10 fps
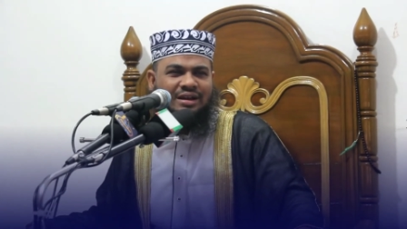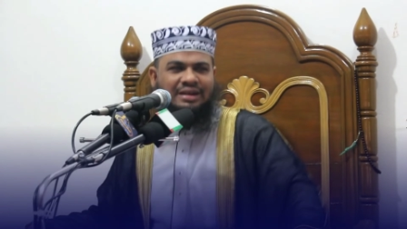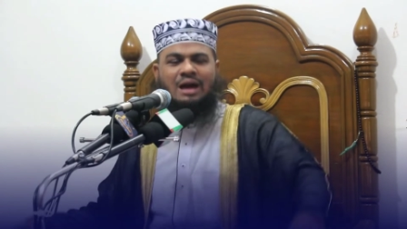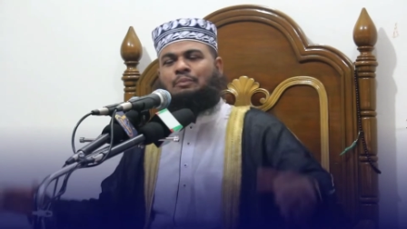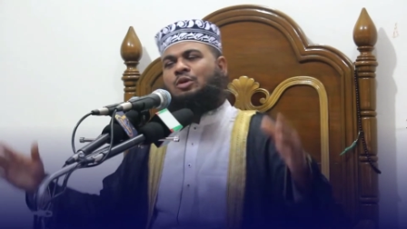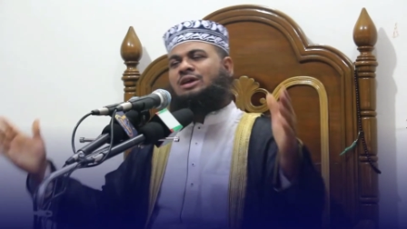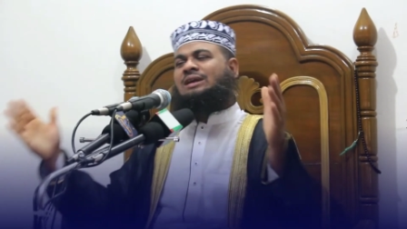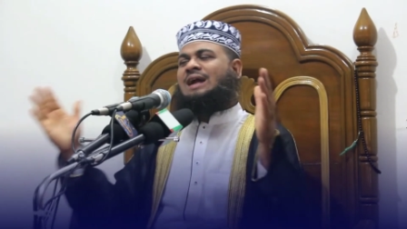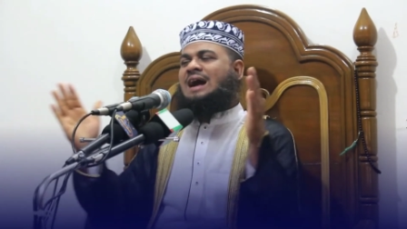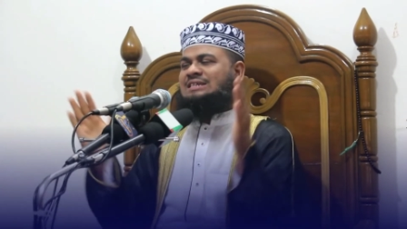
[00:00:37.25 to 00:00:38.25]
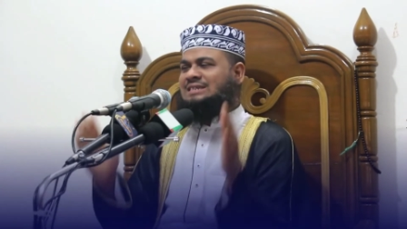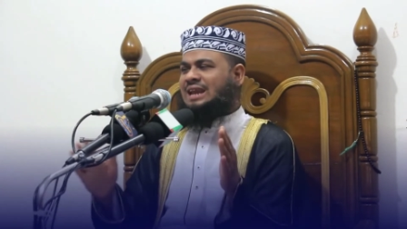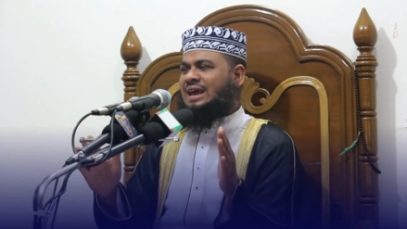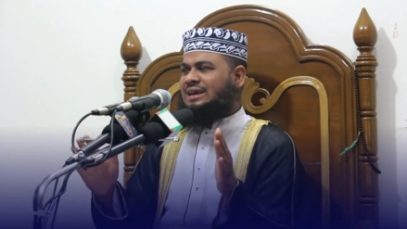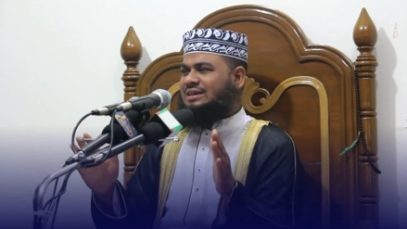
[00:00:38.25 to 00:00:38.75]
না পরীক্ষা
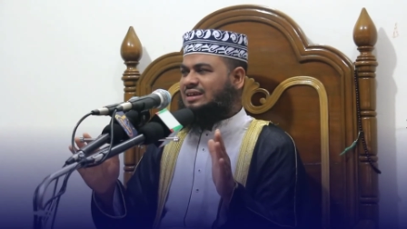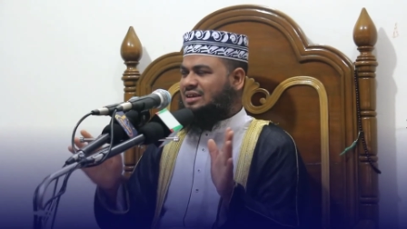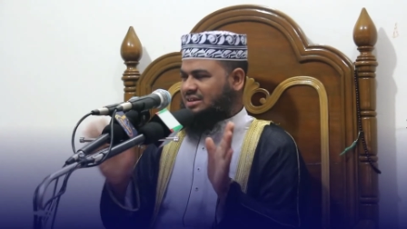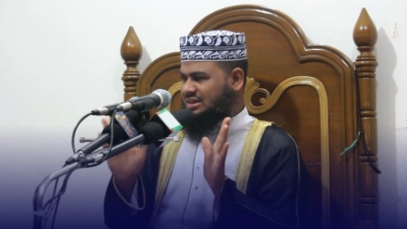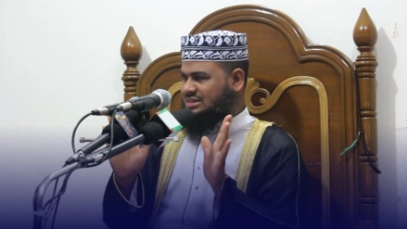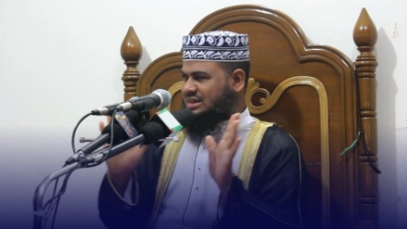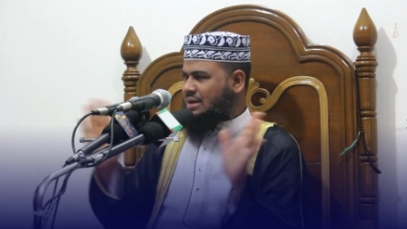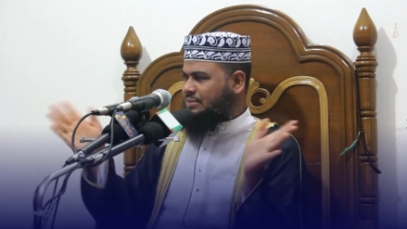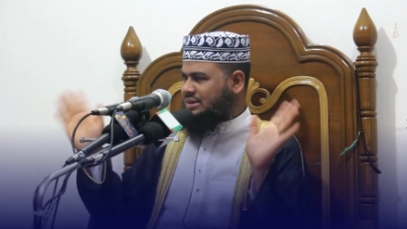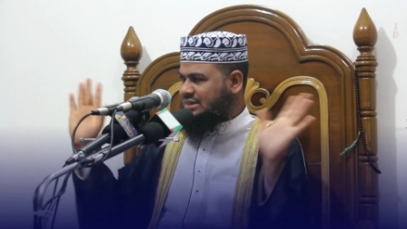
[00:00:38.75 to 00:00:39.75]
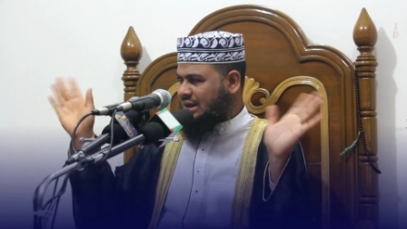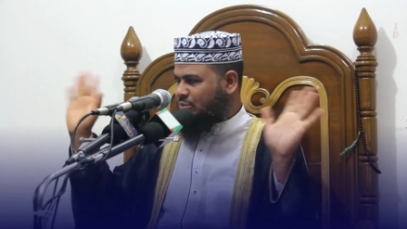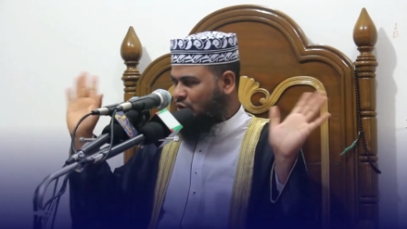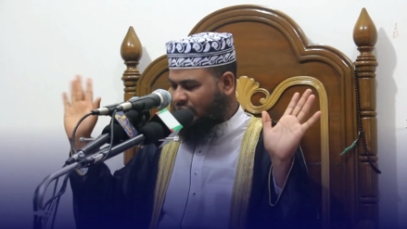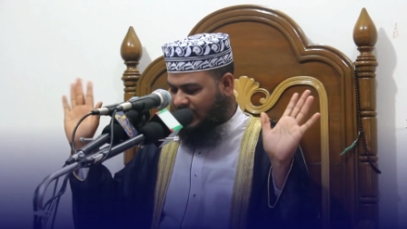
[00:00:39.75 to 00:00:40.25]
আসলেই ইসলাম বিসলাম
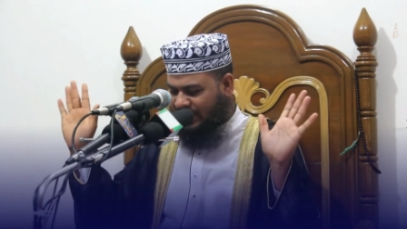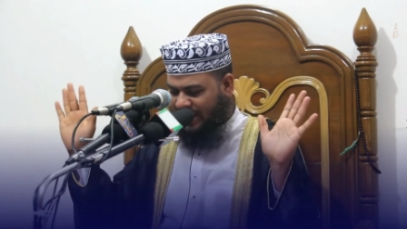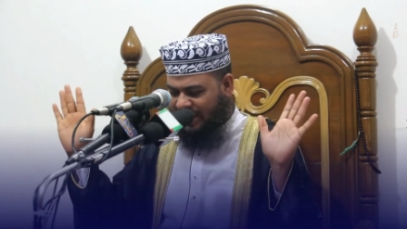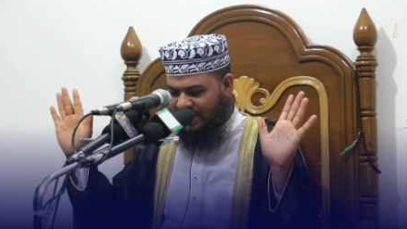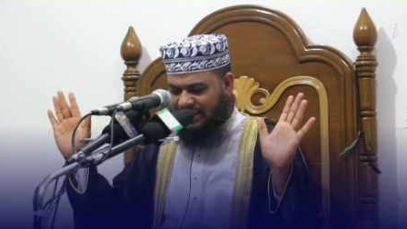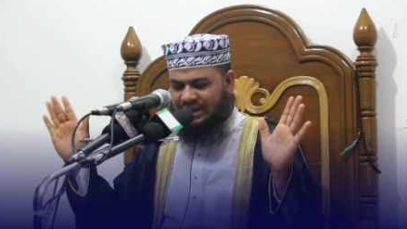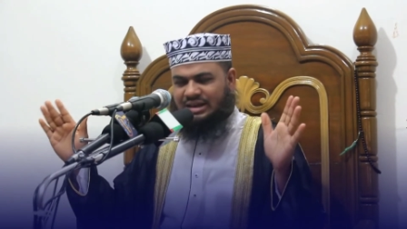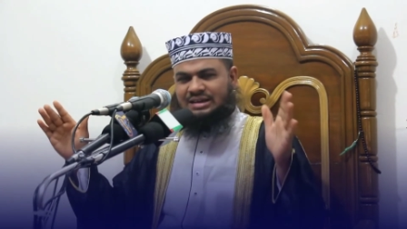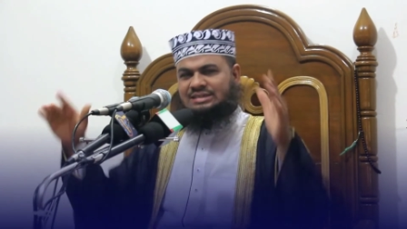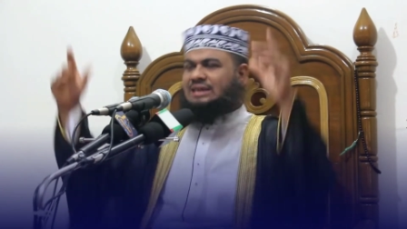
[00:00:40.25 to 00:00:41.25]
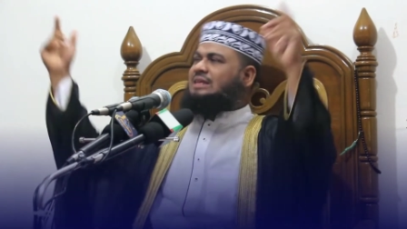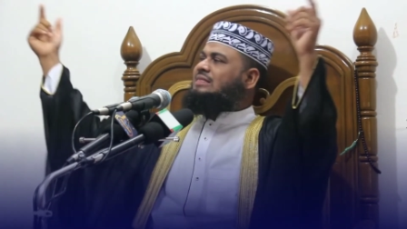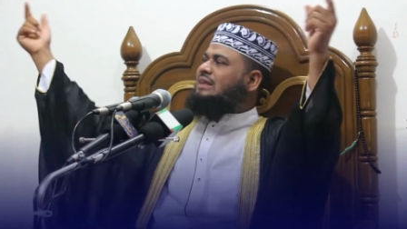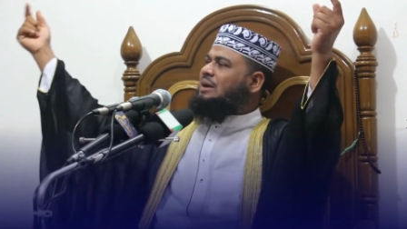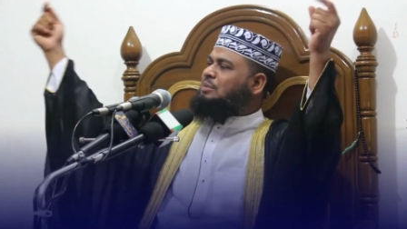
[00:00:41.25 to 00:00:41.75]
দরকার নাই যেদিক
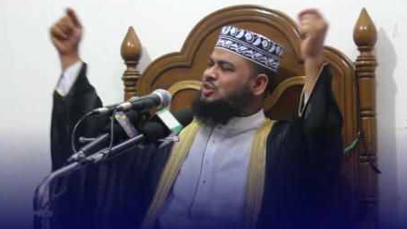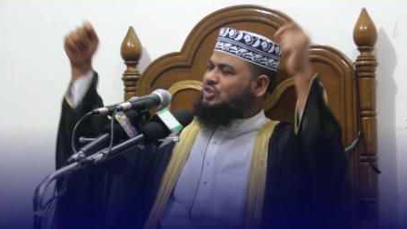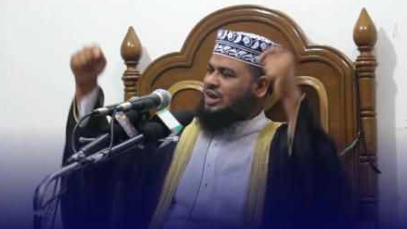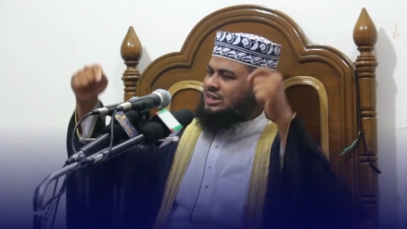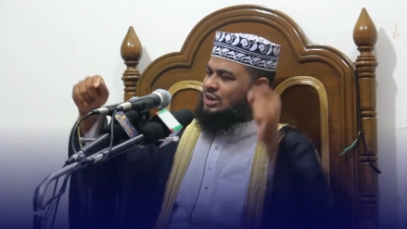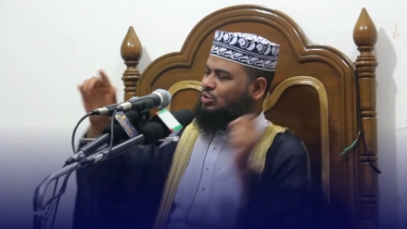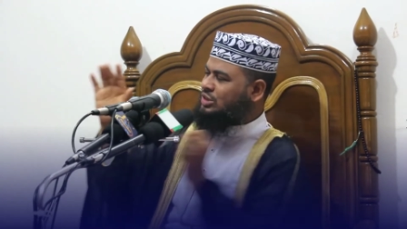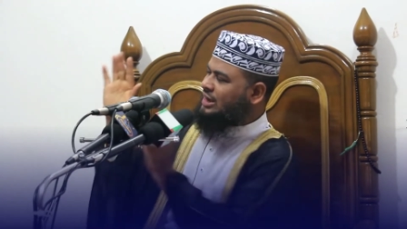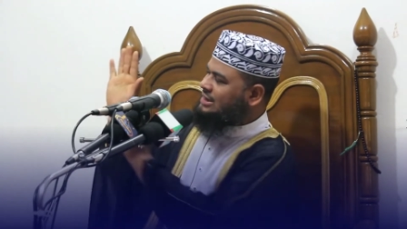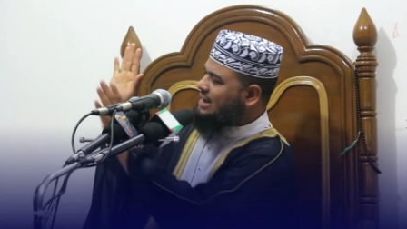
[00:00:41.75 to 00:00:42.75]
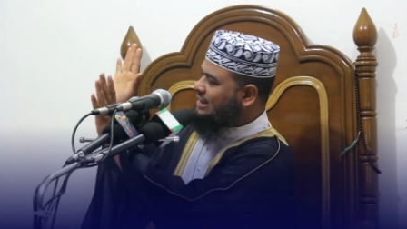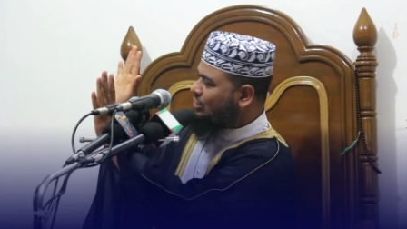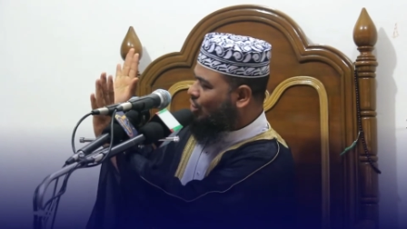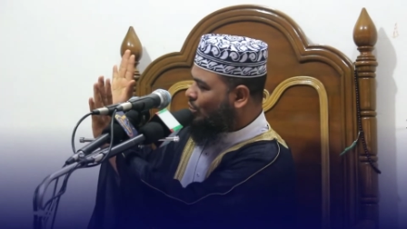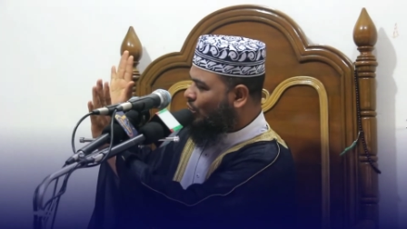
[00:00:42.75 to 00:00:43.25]
থেকে বৃষ্টি আসে ওদিকে সাদা
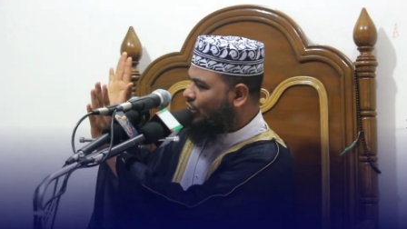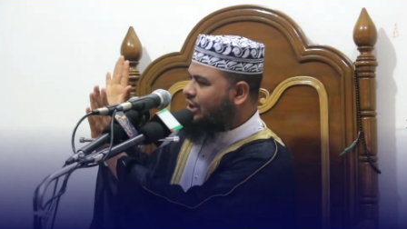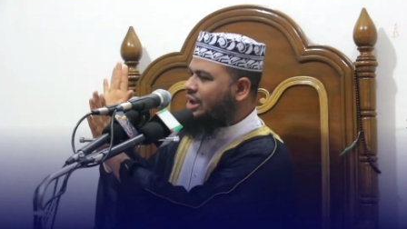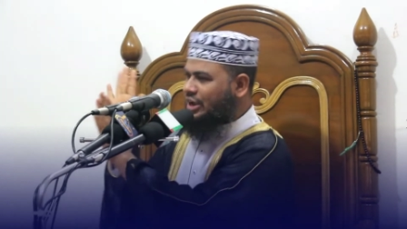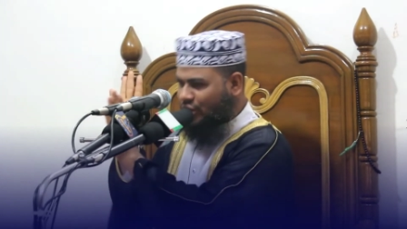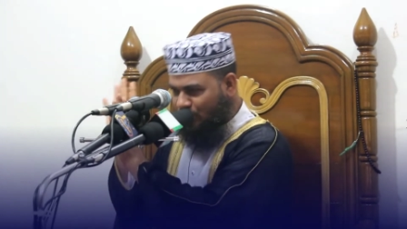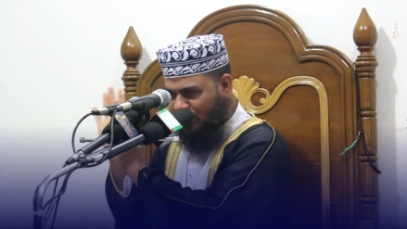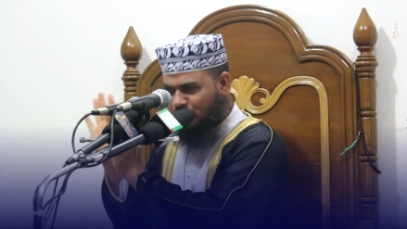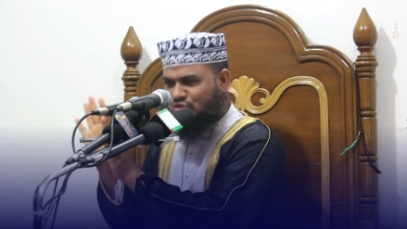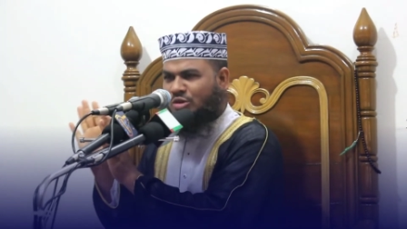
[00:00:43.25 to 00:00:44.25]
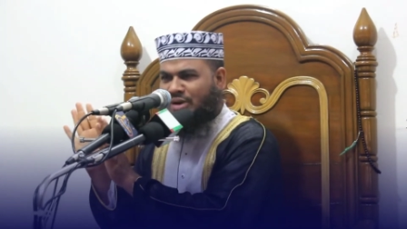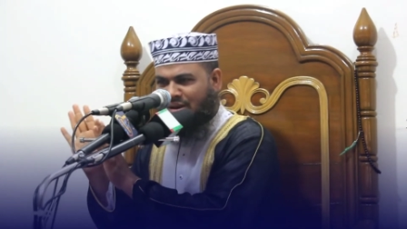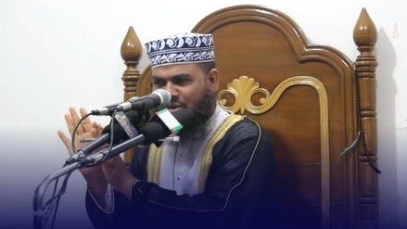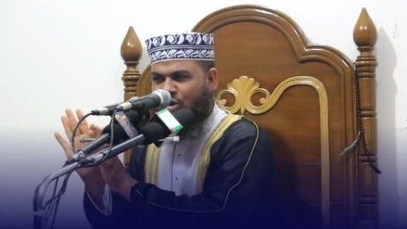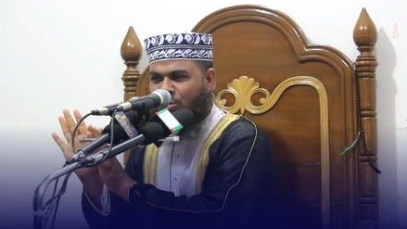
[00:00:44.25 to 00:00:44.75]
ধরবো এরকম মুসলমান
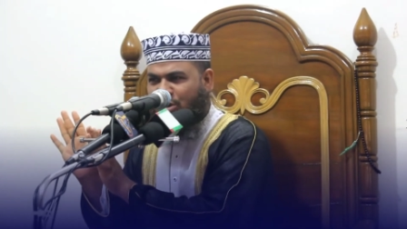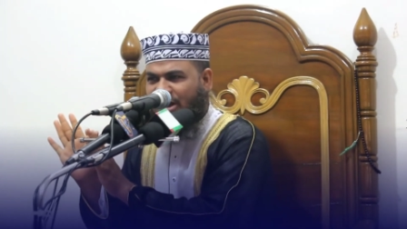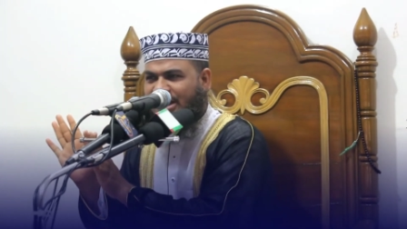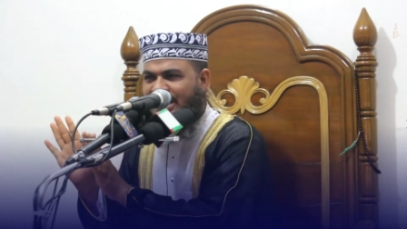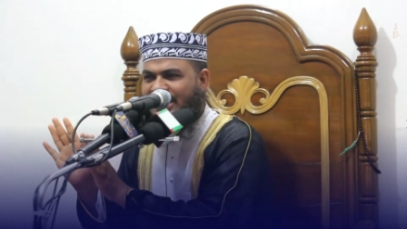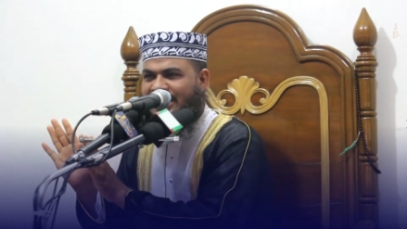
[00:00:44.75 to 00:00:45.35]
আমরা হব নাকি